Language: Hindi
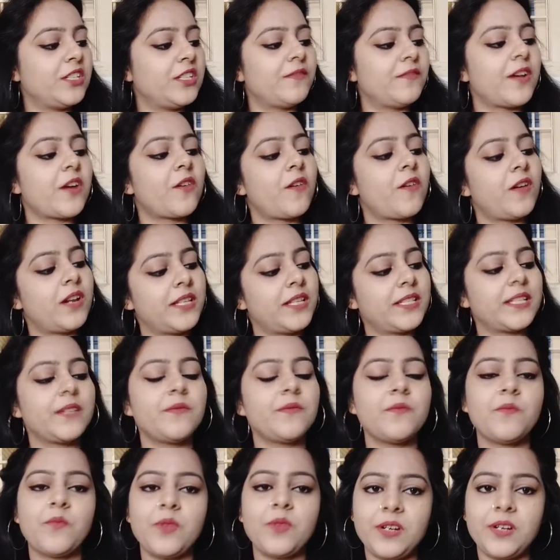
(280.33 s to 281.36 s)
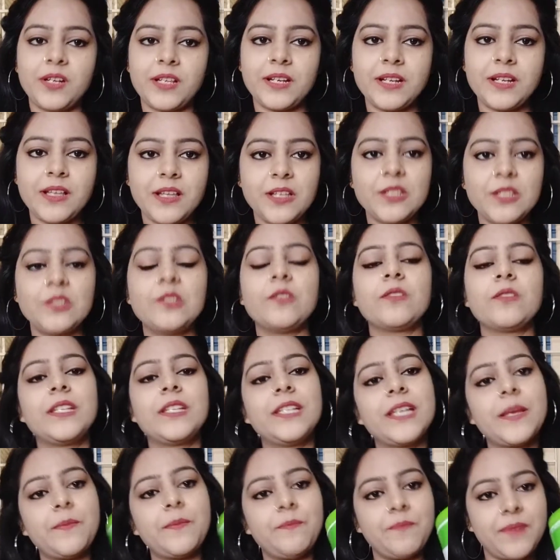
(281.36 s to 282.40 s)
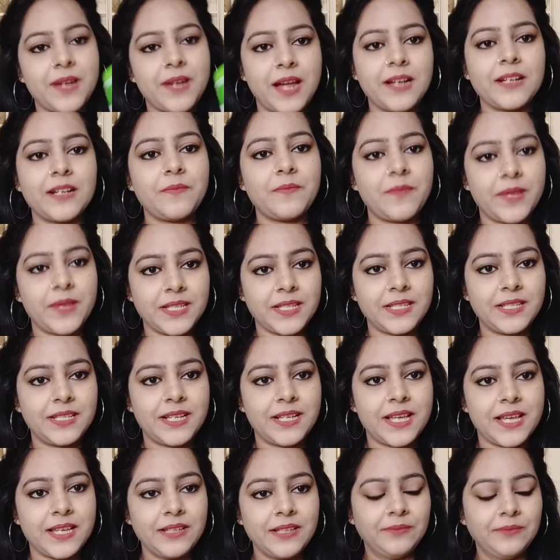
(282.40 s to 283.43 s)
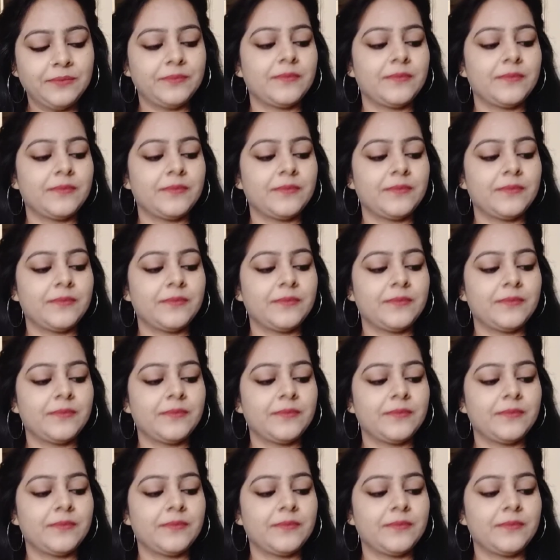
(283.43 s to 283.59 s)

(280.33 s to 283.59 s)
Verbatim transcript: जीवा कॉलेजन बुल्डर जो कि ये प्लांट बेस्ड है